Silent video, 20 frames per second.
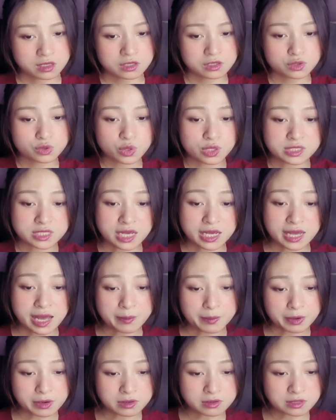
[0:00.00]
tuy rằng
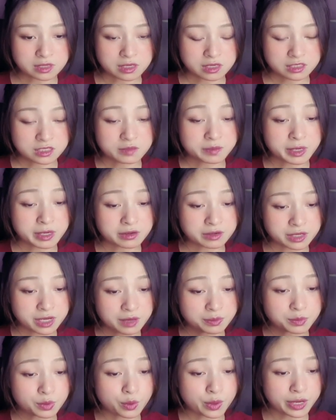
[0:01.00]
cảm ơn nhưng mà người
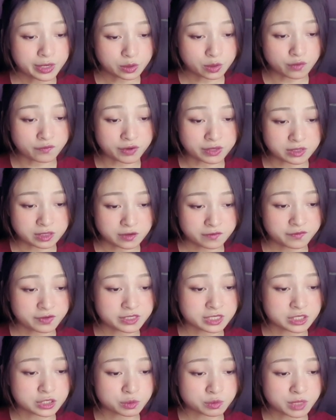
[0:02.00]
hấp thu hết đồ vật vậy
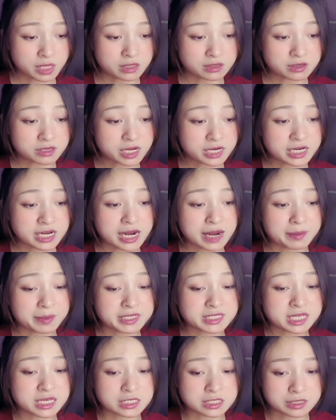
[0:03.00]
thì chúng ta tới đây để làm cái
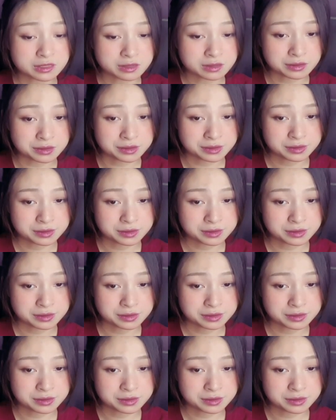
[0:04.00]
gì chứ